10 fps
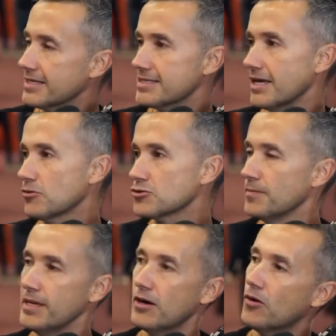que você
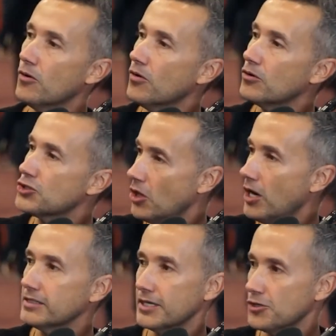consumia o
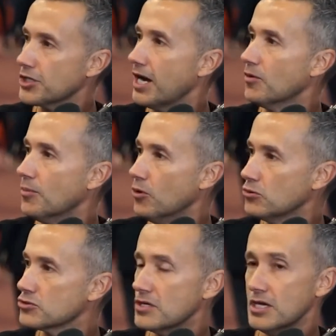Jordan e o Chicago Bulls,